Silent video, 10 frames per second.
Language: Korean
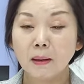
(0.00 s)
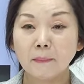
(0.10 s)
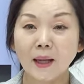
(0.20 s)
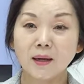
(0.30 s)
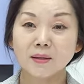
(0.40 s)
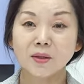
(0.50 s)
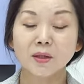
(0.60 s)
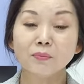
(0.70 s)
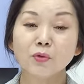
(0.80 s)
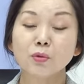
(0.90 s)
발라서
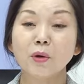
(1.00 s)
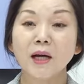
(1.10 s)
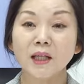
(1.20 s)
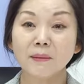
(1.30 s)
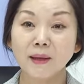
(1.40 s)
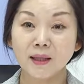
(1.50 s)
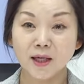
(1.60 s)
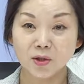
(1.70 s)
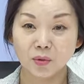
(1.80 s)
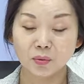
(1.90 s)
흡수하기만
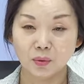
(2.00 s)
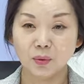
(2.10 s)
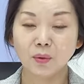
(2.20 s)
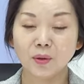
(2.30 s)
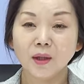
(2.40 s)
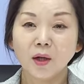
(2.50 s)
하셔도